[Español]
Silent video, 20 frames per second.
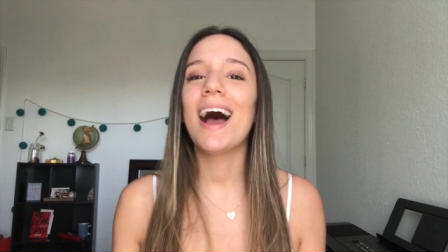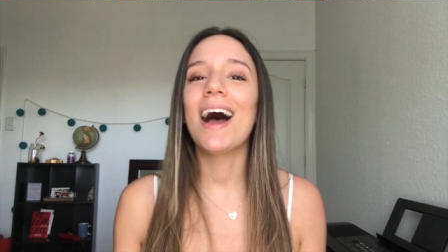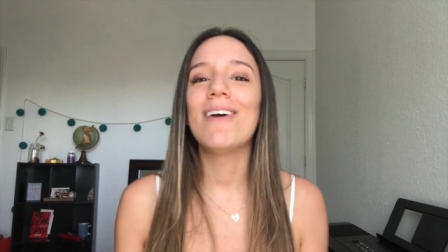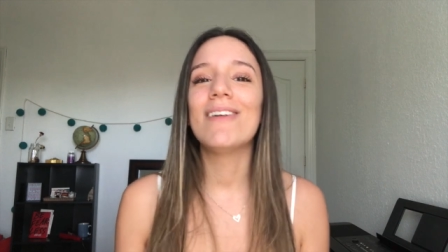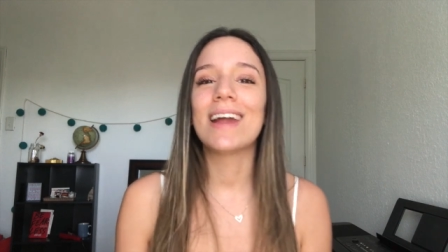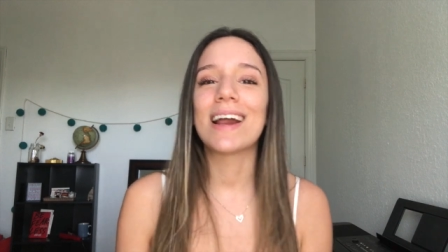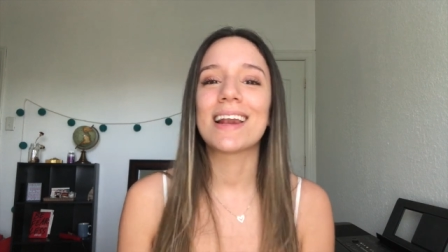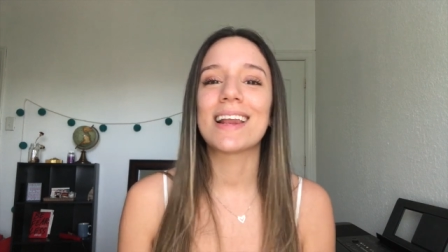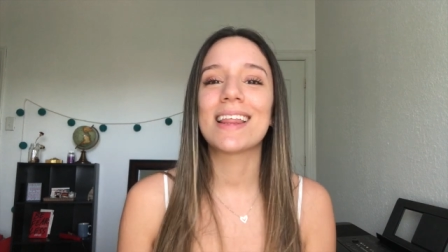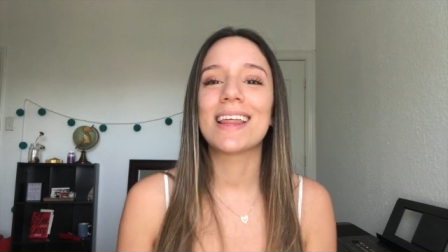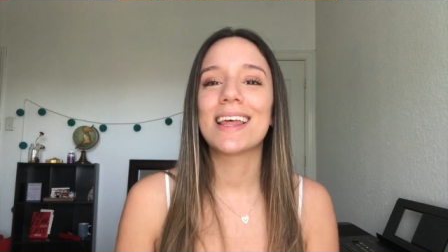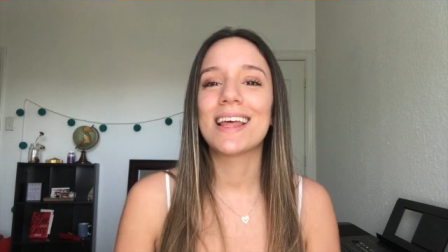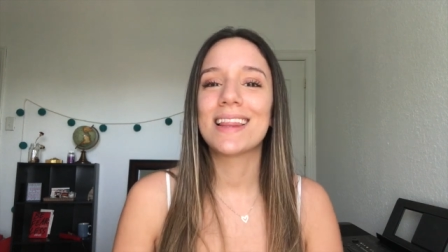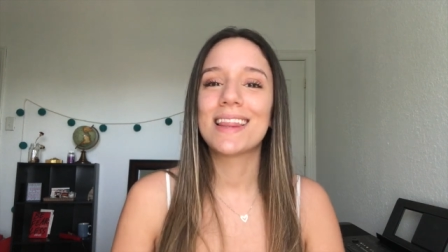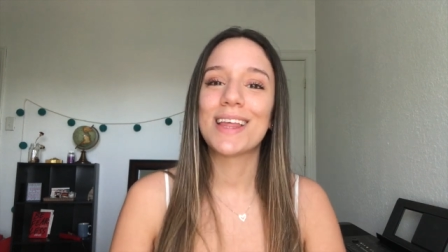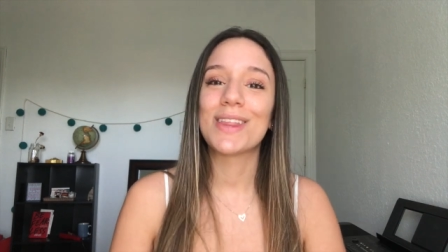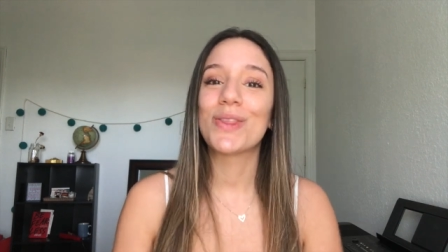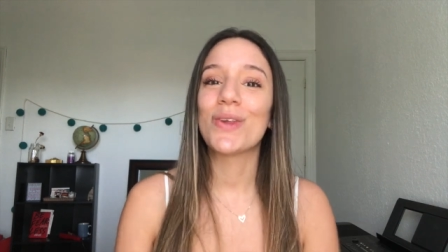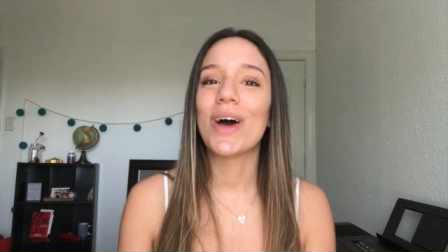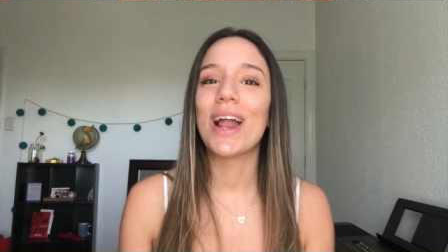hablarles
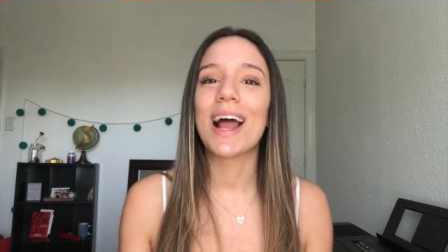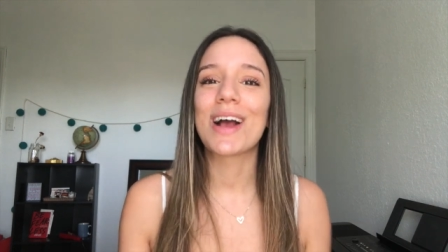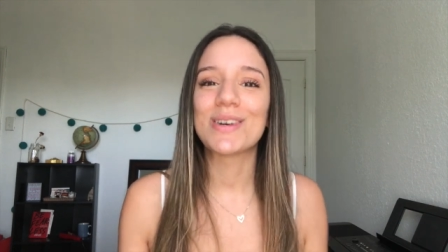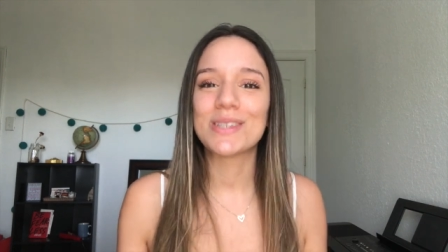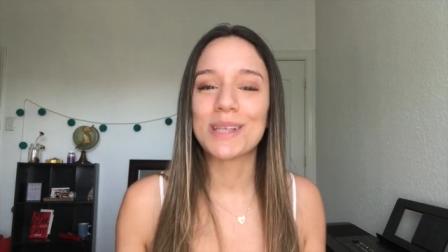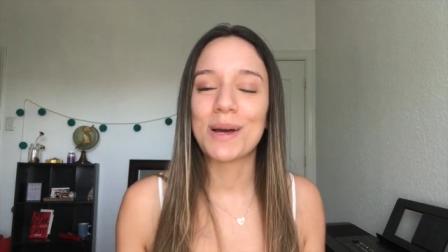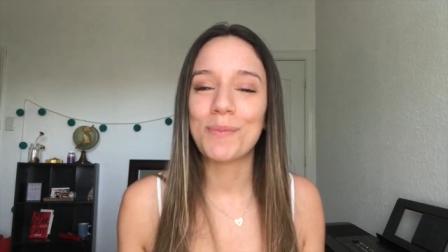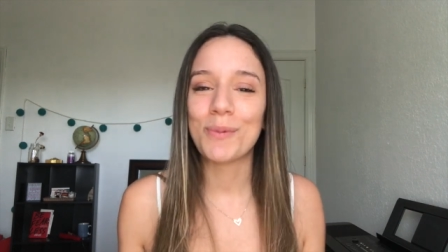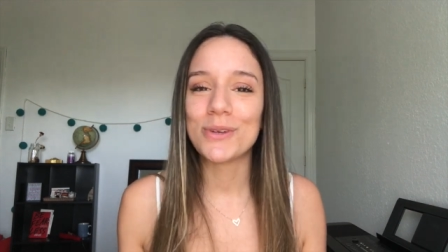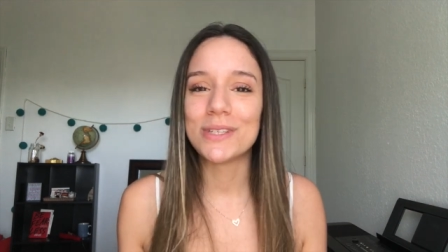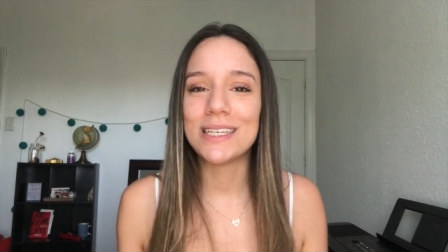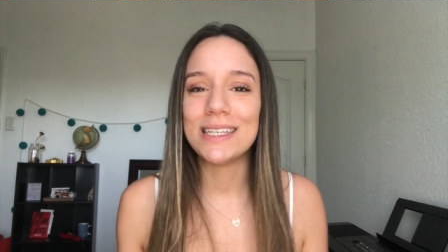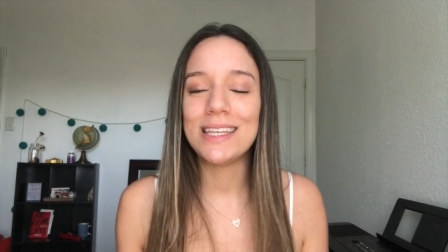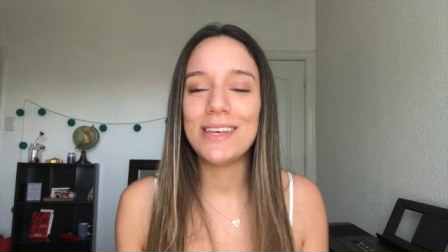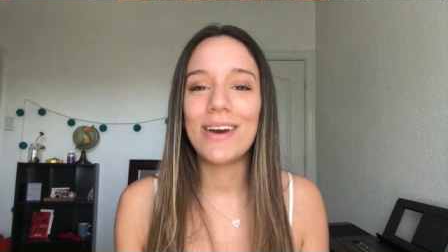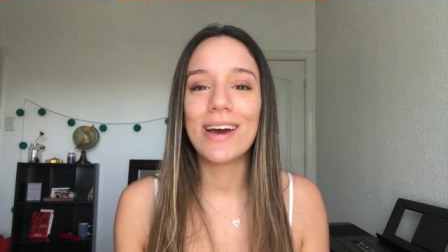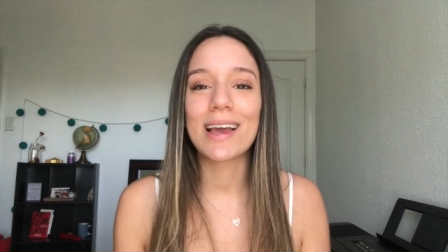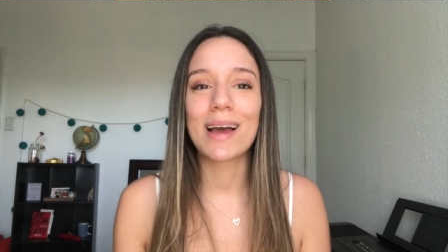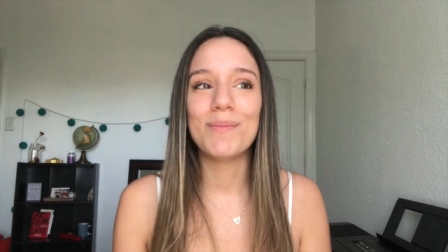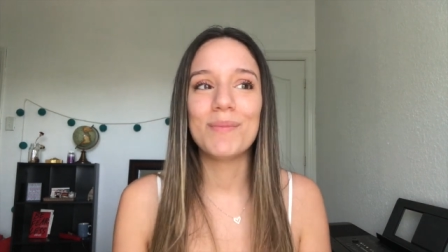de todas las cosas
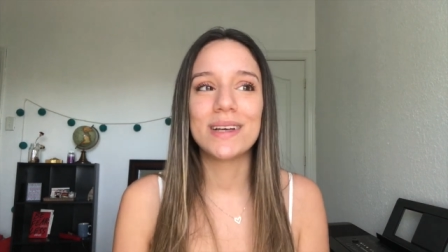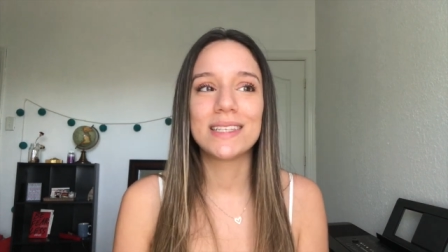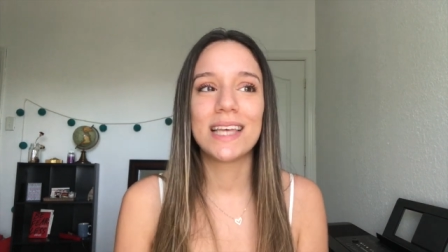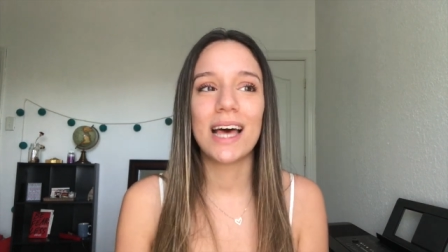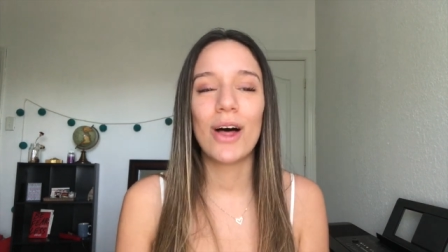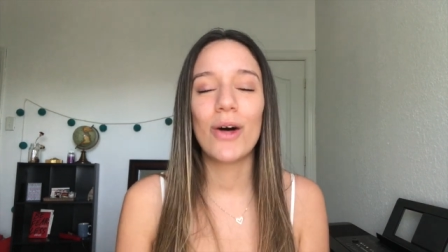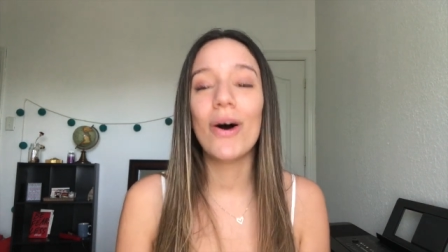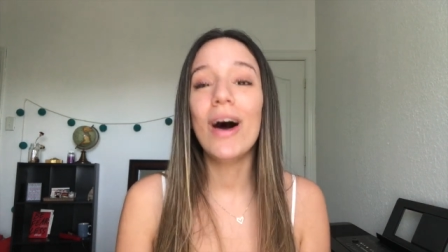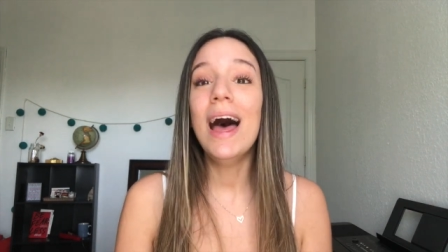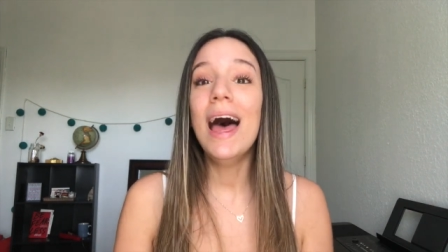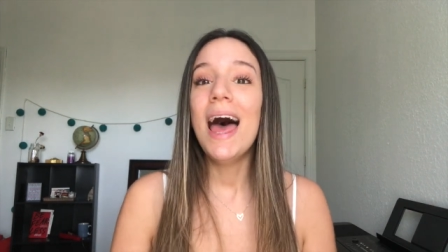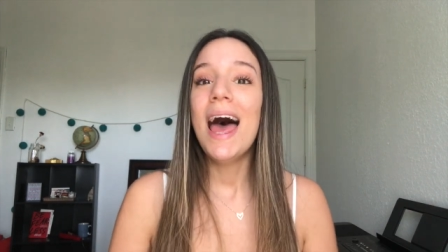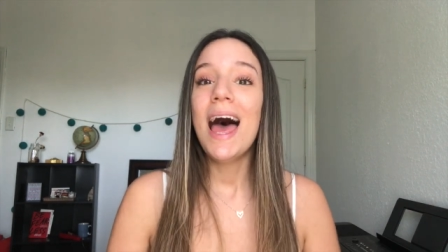positivas que han pasado